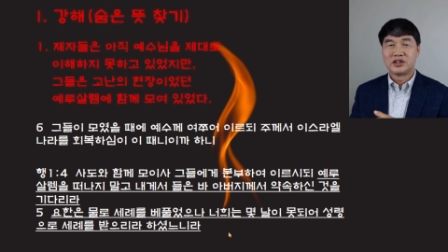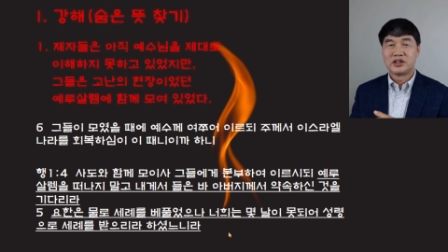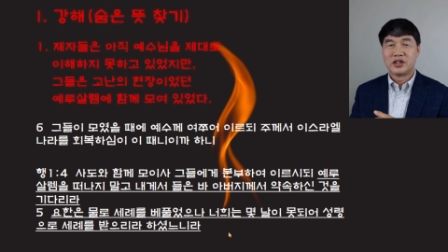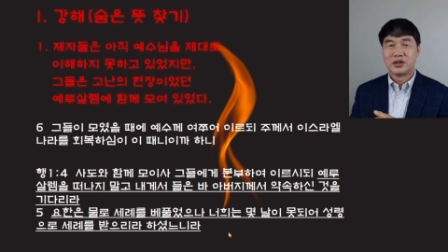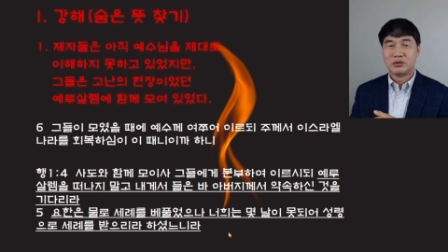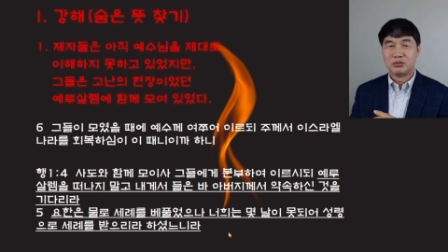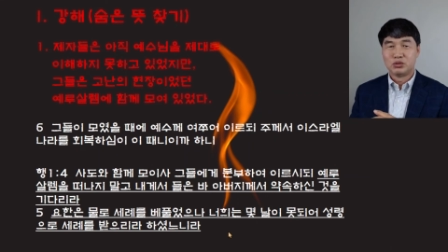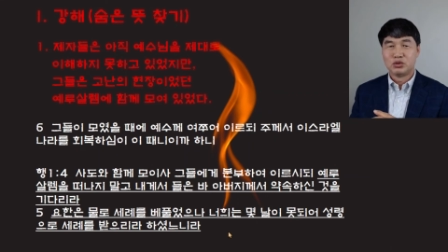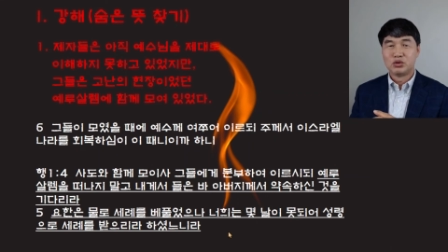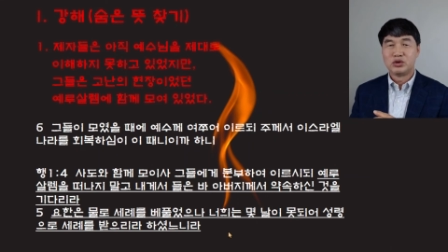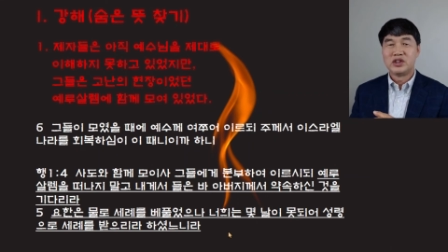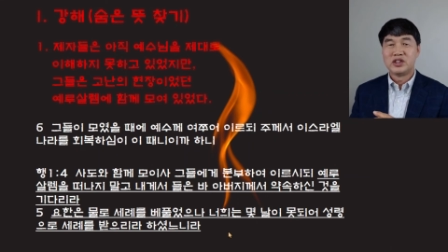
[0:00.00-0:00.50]

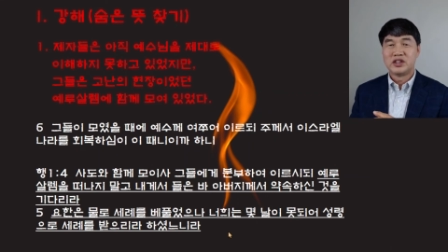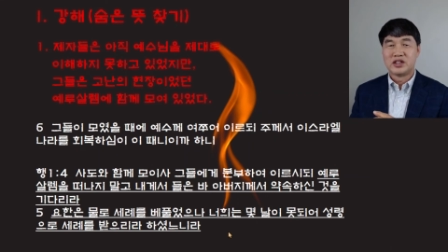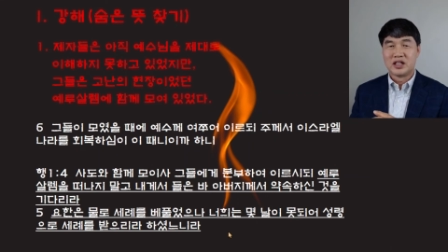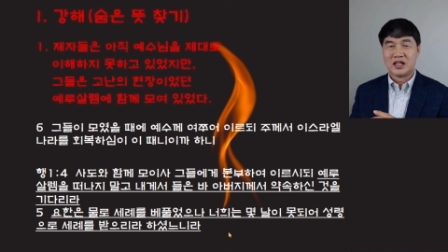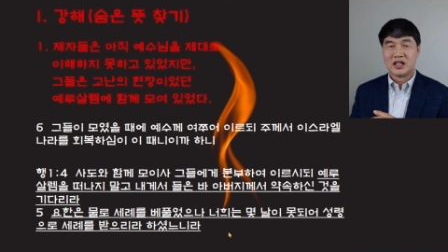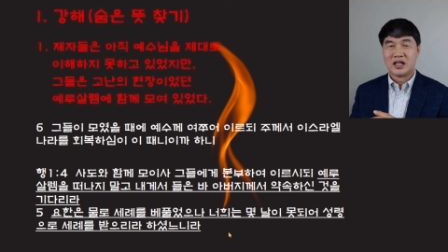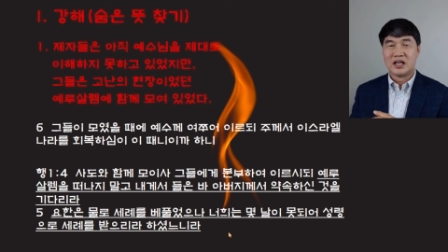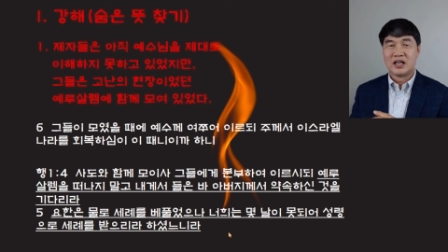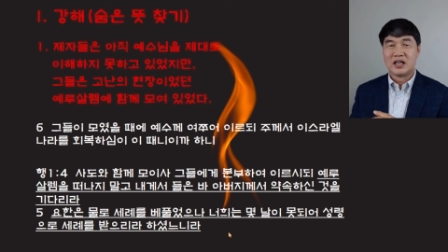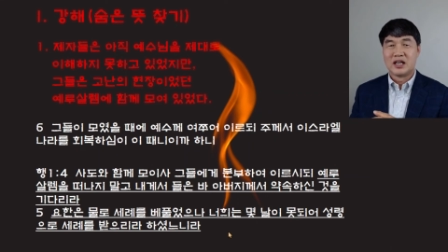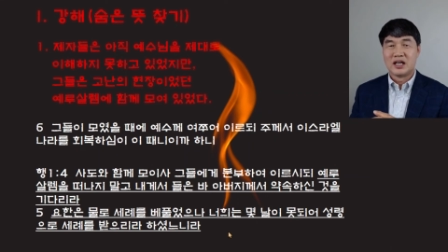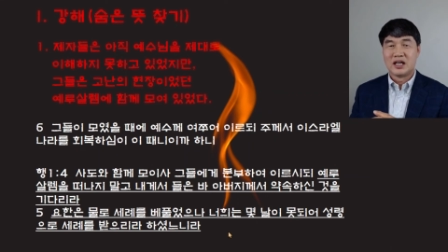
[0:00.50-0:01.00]

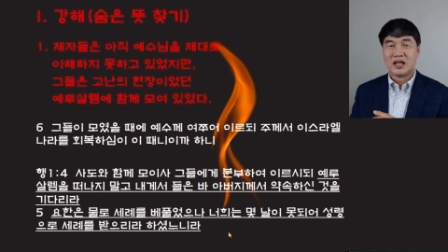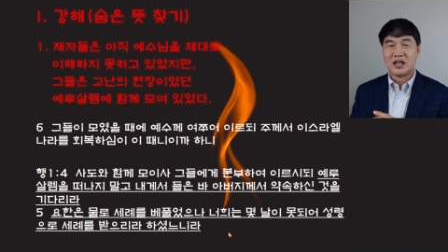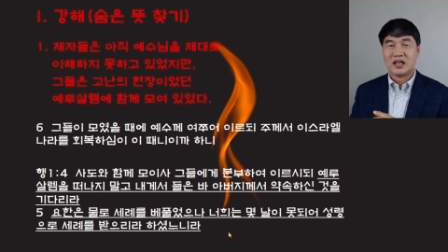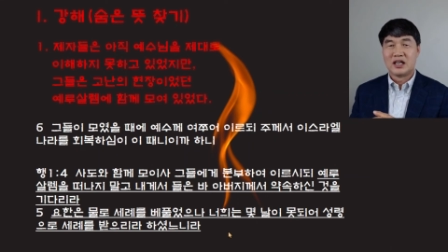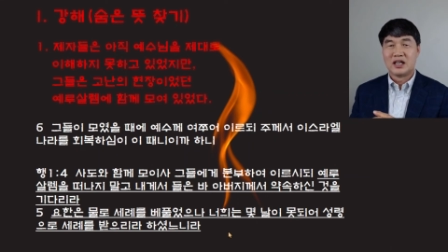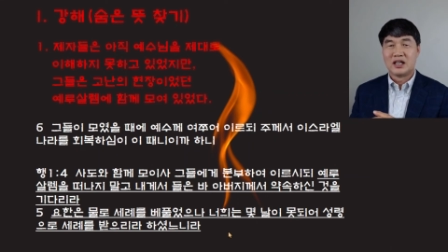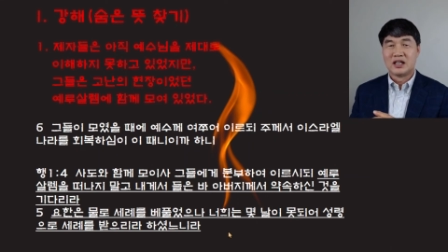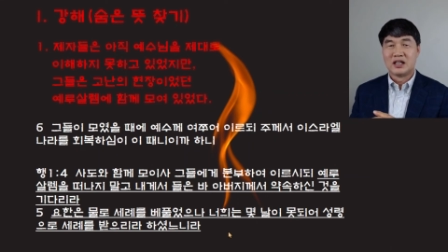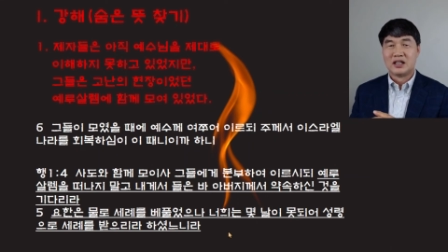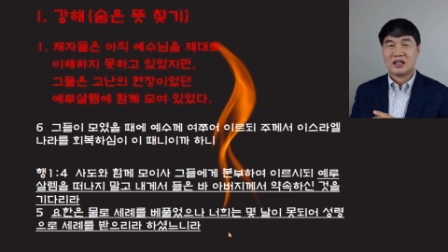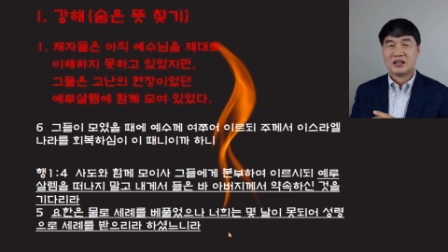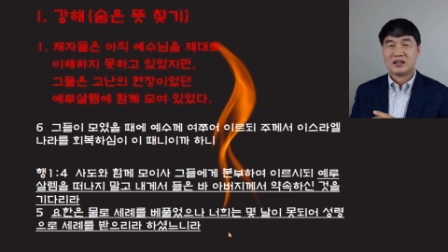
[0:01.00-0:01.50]

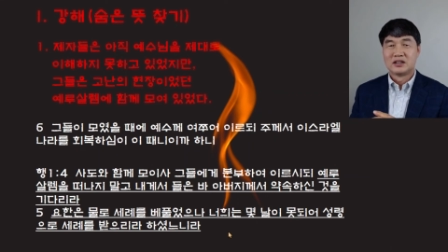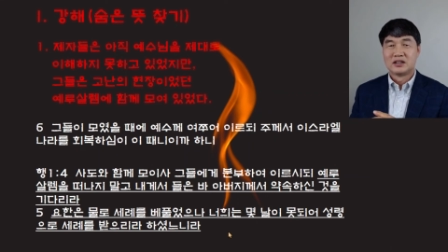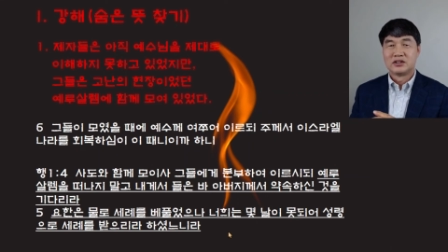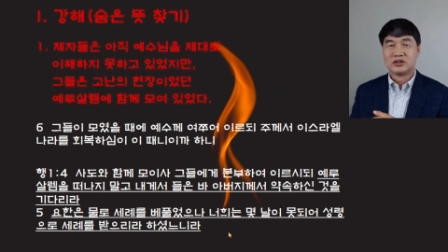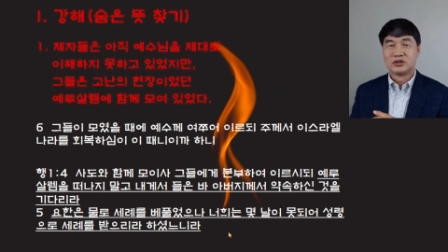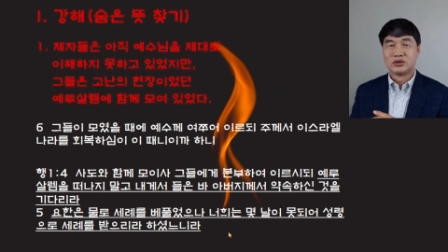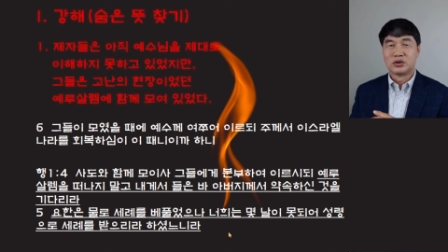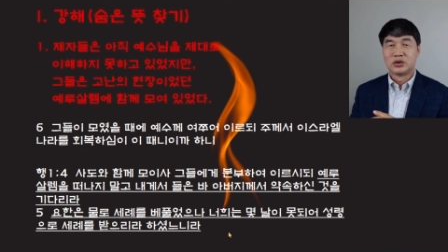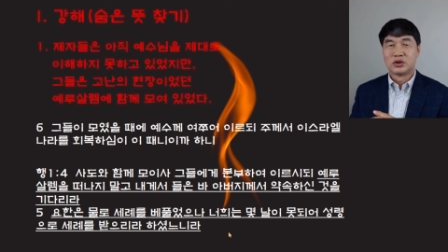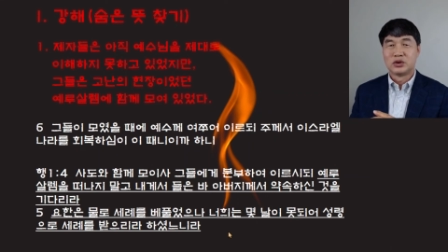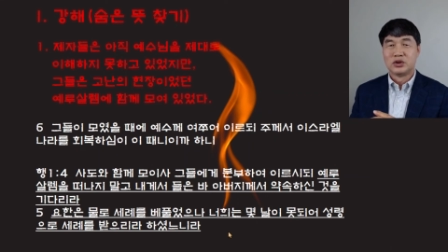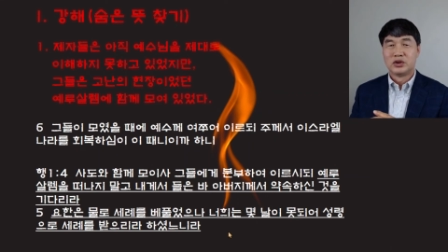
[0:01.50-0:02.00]
때문이다.
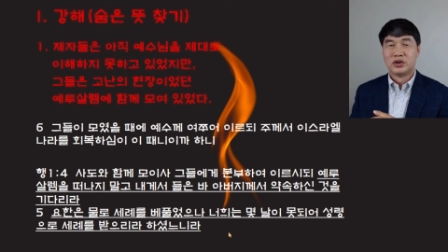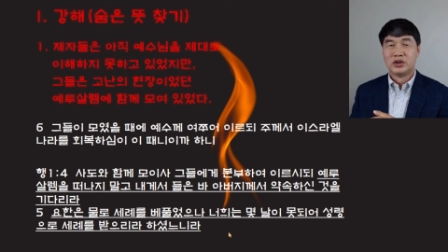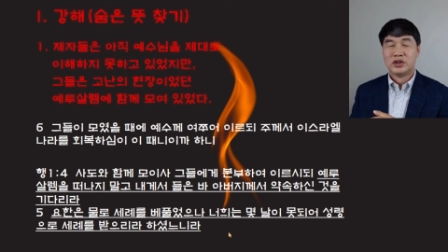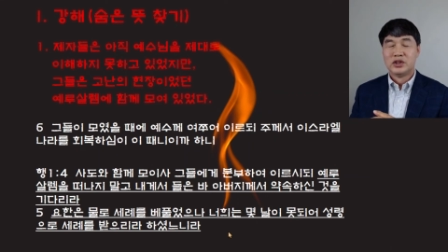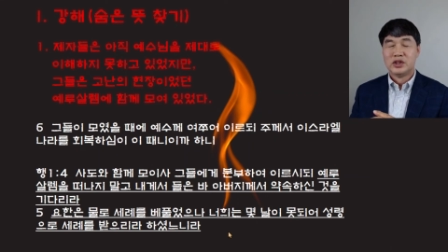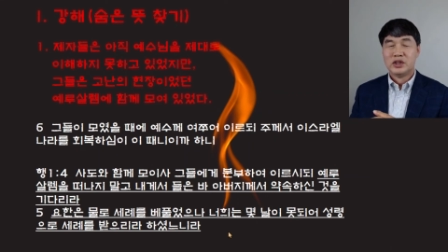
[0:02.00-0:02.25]
그죠?